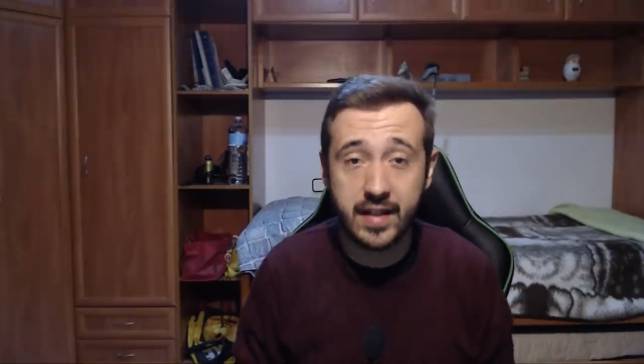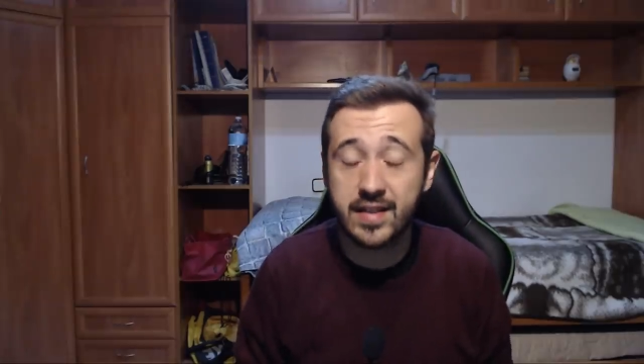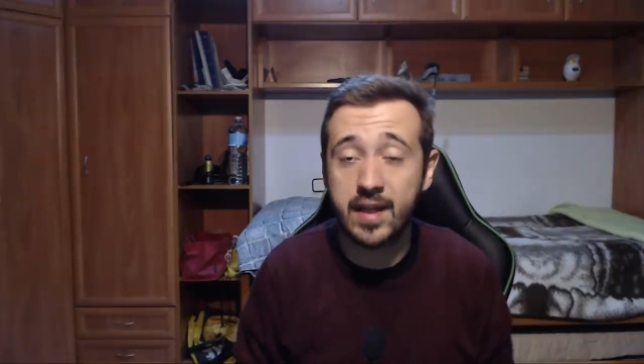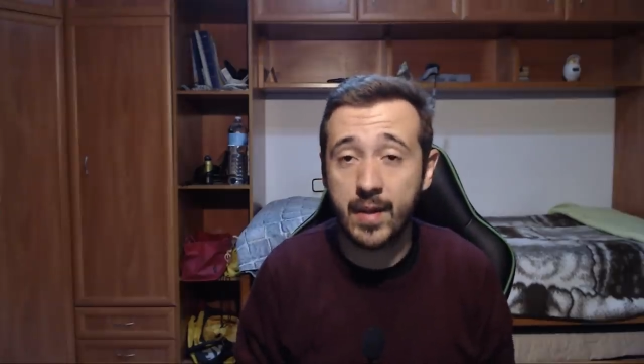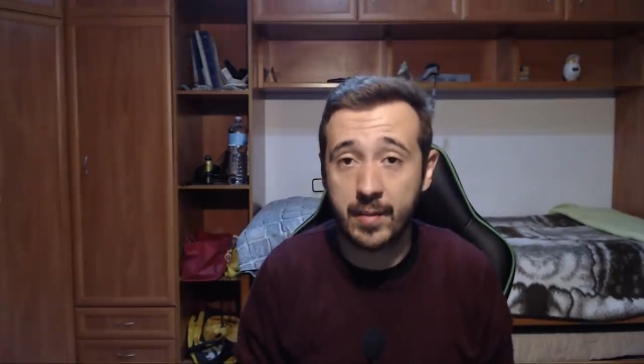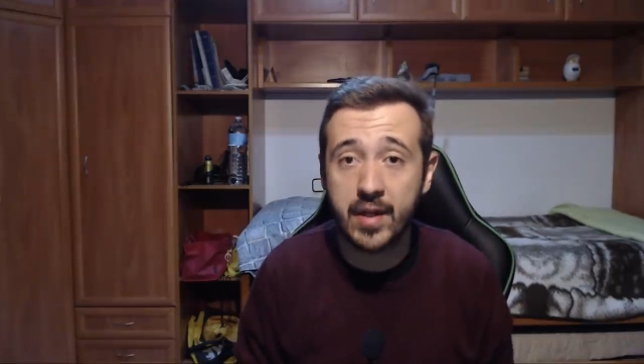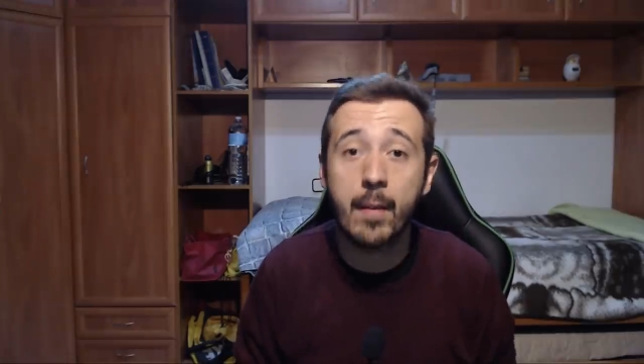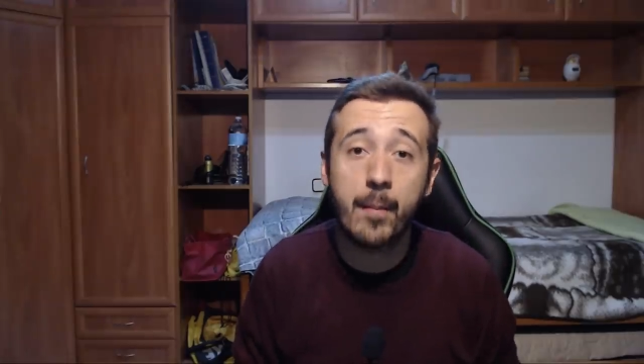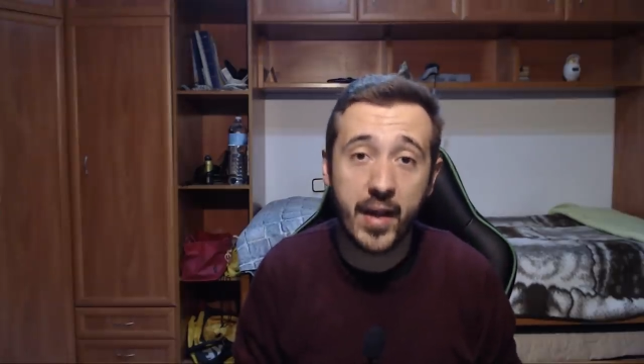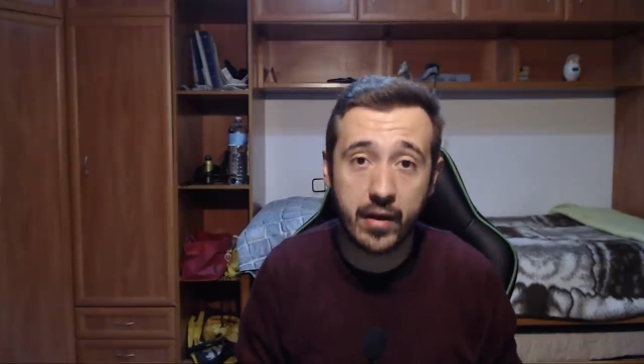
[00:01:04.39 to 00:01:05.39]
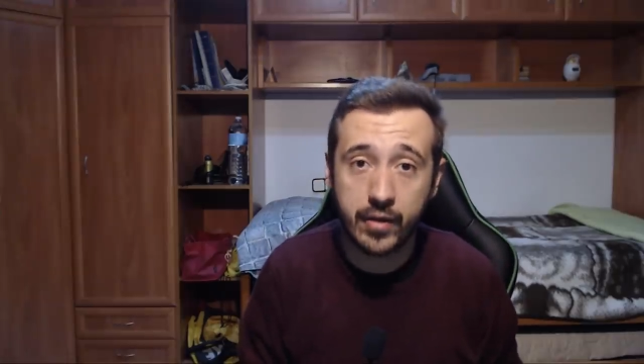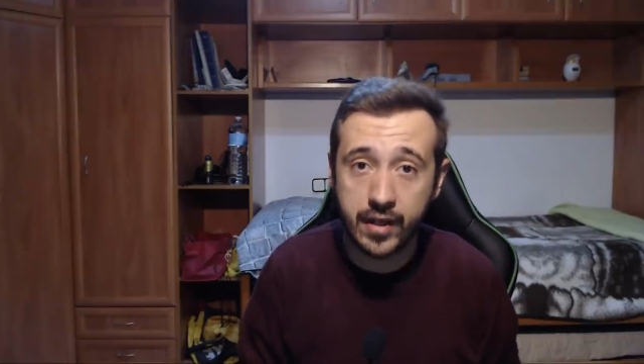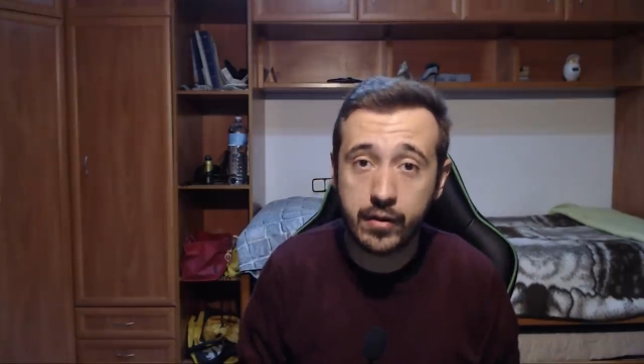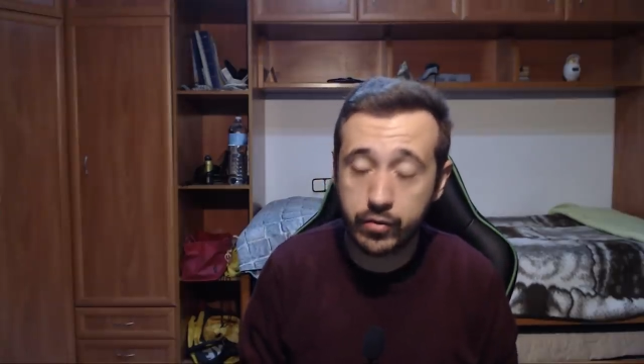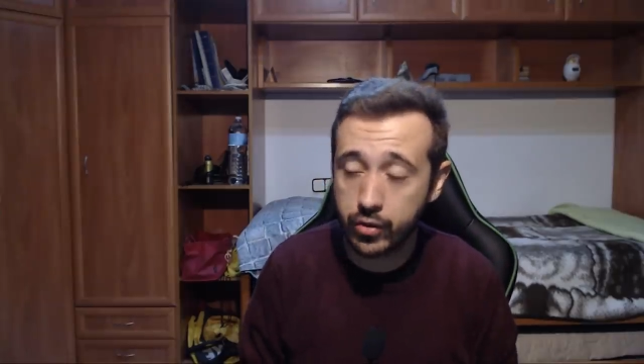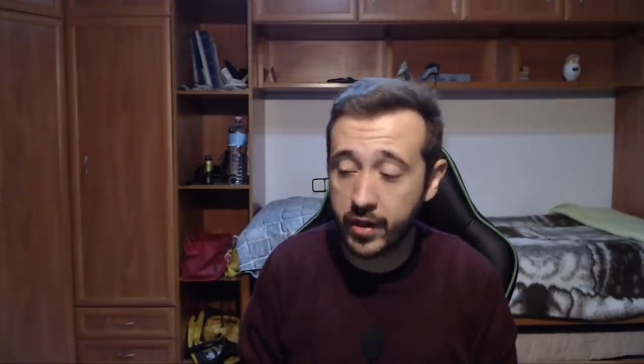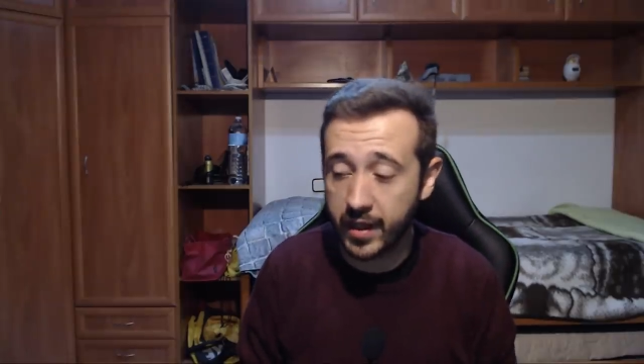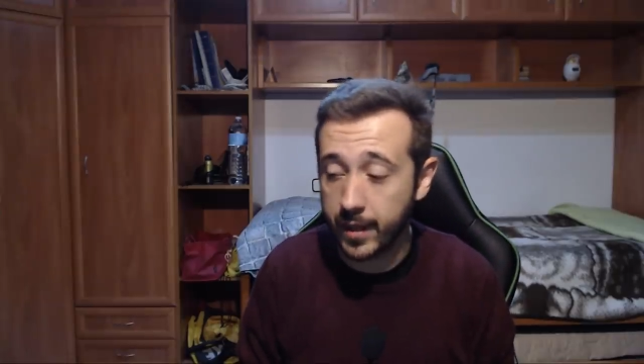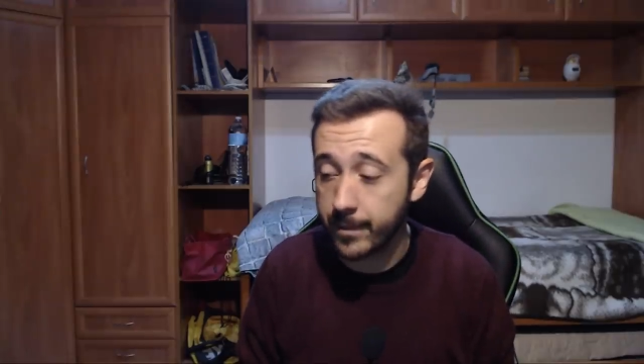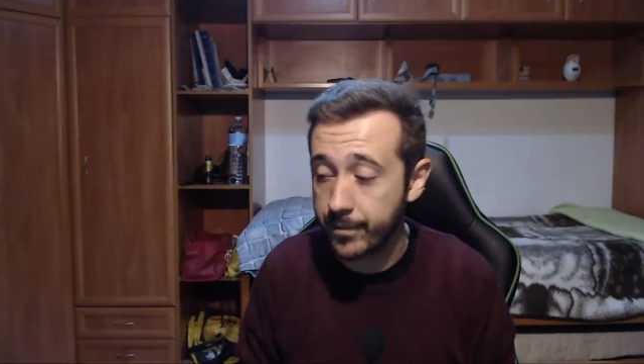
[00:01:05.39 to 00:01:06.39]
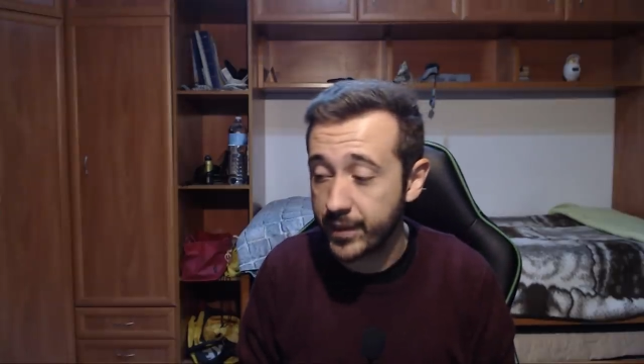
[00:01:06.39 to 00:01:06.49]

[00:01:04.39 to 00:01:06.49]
Esta para mí peor incluso que,